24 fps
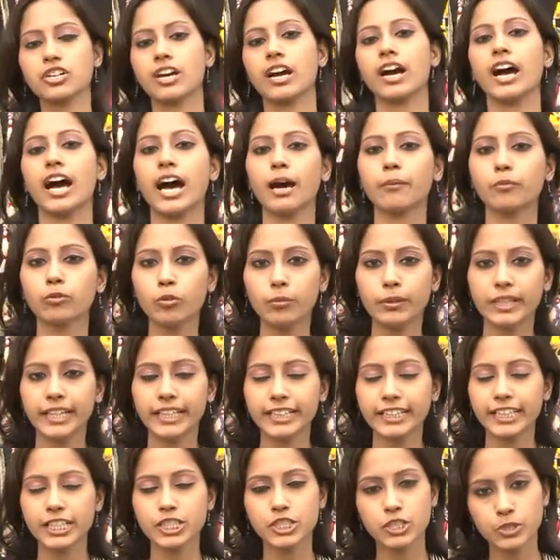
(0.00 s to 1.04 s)
जहां आपको
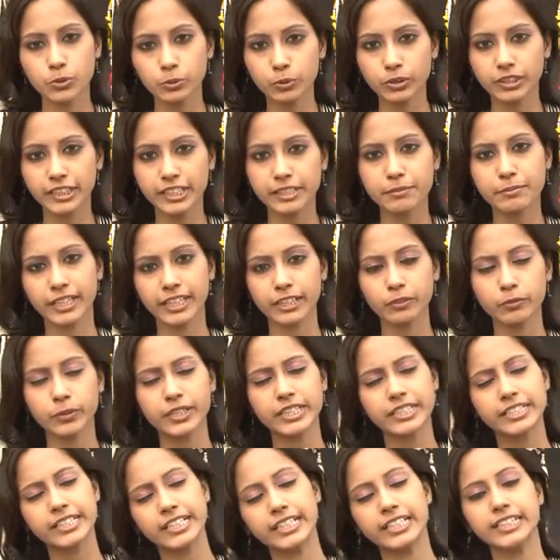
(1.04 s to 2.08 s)
मिलेंगे जूट की बनी
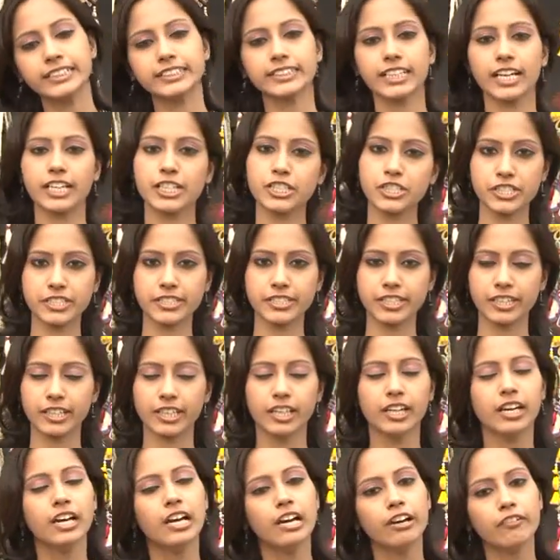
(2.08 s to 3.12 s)
हुई ढेर सारी चीज़ें
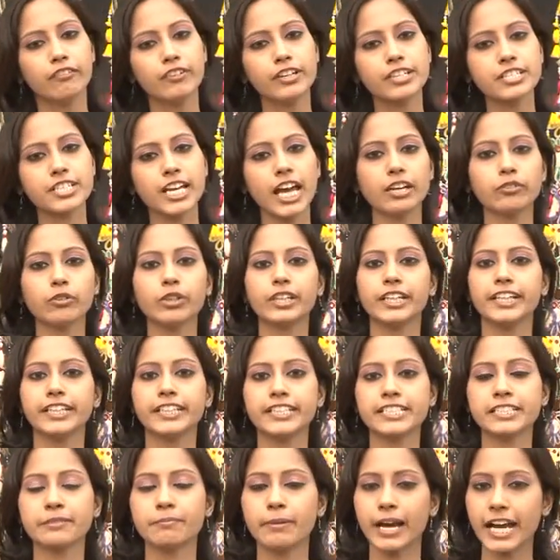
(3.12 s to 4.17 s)
फिर चाहे वो
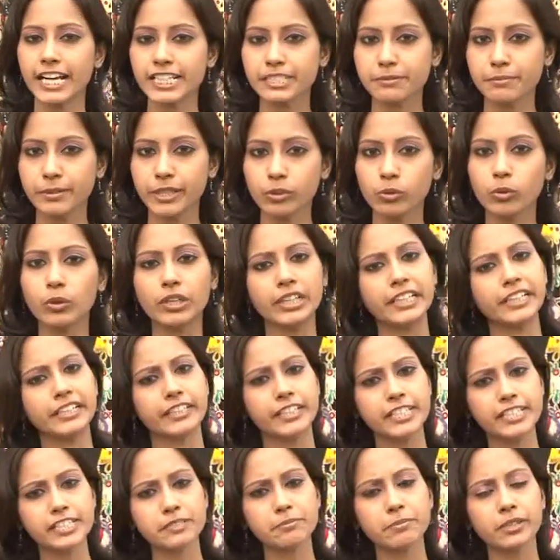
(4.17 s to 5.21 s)
लेडीज़ बैग्स में हो
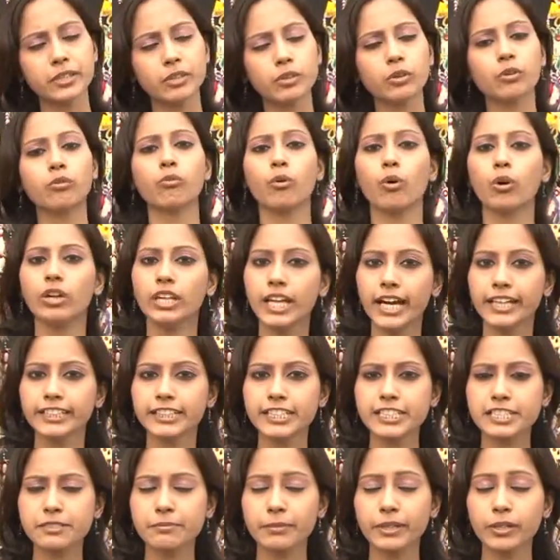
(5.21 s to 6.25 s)
कीरिंग्स में हो वॉल
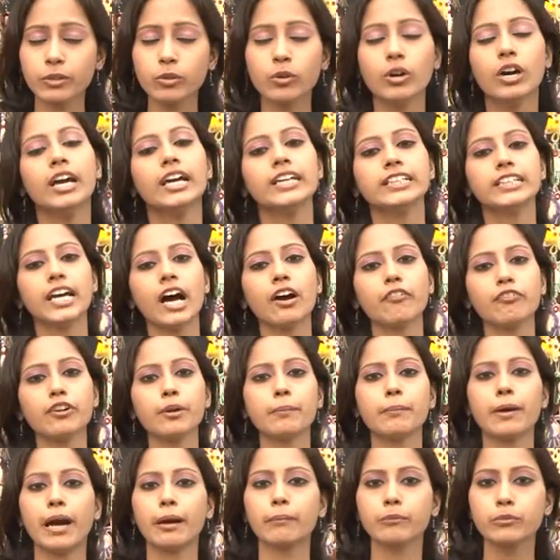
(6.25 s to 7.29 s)
हैंगिंग्स में हो या फिर
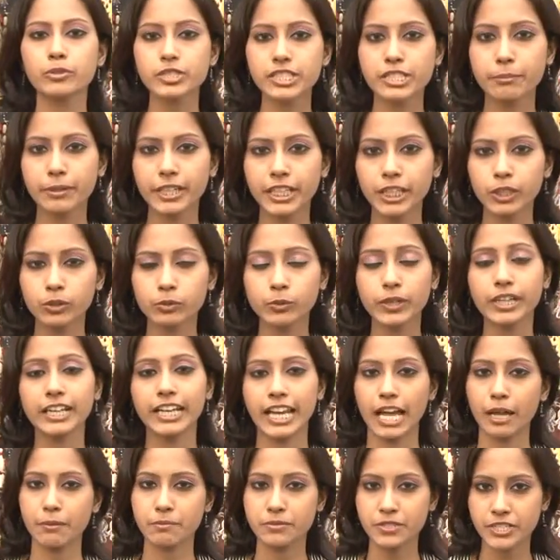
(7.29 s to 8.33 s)
बैम्बू से बने हुए
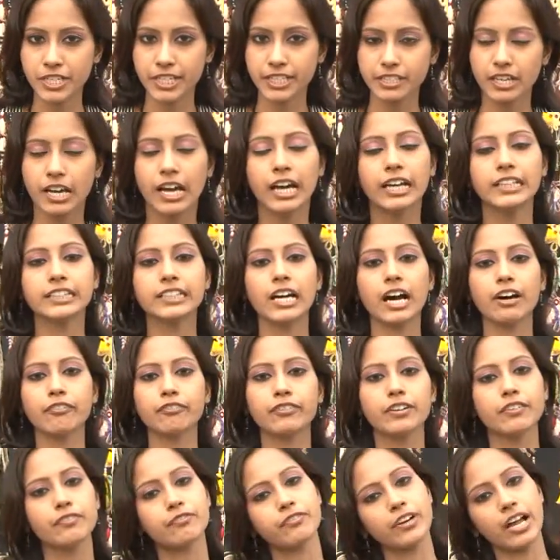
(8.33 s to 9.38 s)
लैम्प शेड या
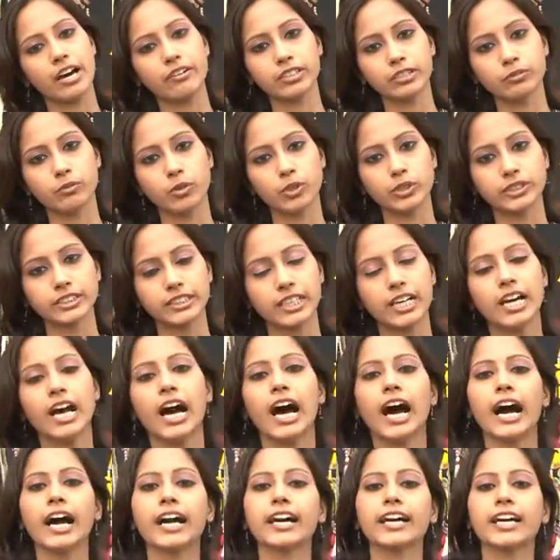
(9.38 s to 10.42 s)
फिर फ्लावर वॉल
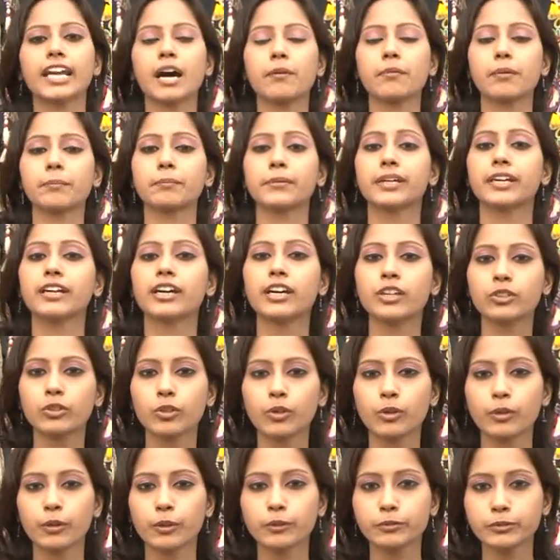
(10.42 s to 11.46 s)
अगर आप अपने घर
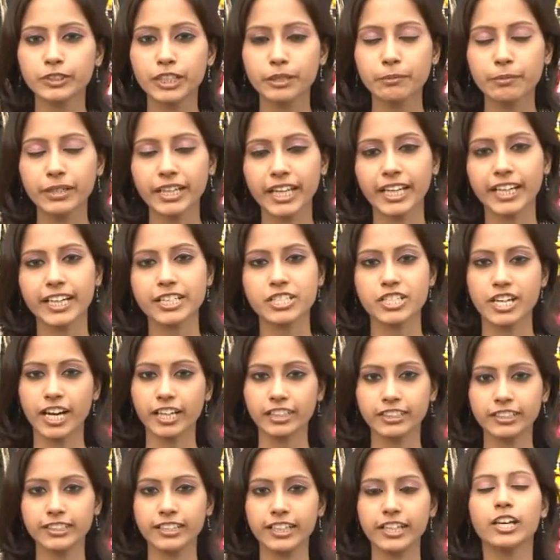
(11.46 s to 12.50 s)
को खूबसूरत बनाना
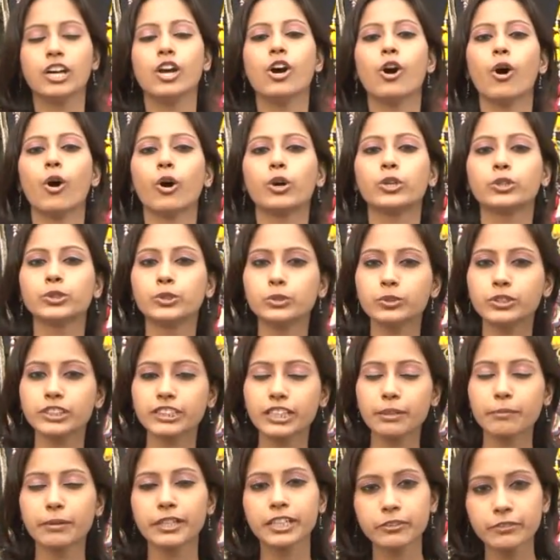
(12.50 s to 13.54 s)
चाहती हैं और जूट
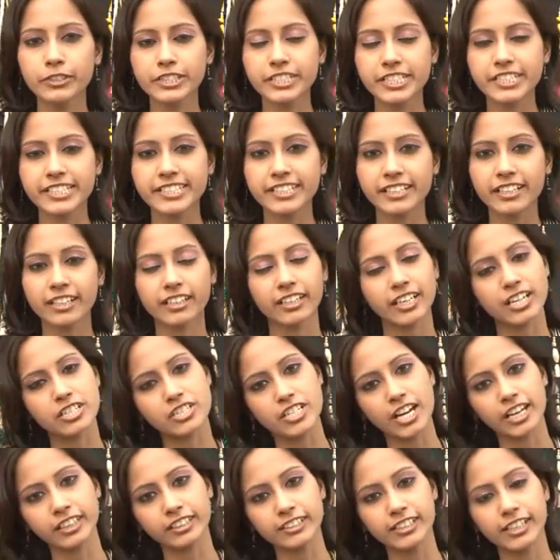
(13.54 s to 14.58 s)
से बनी हुई चीज़ें रखना
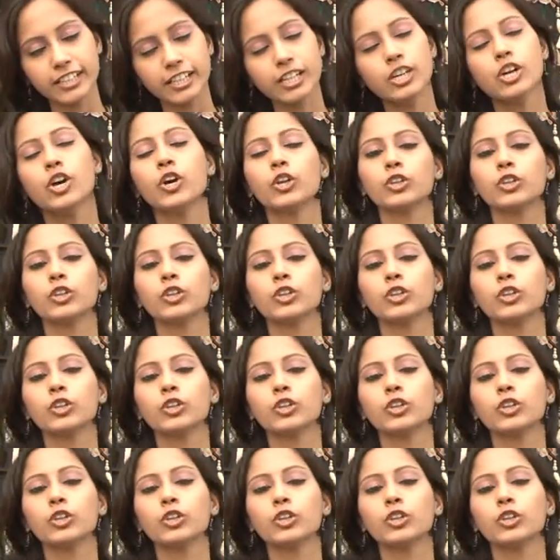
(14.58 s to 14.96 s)
चाहती हैं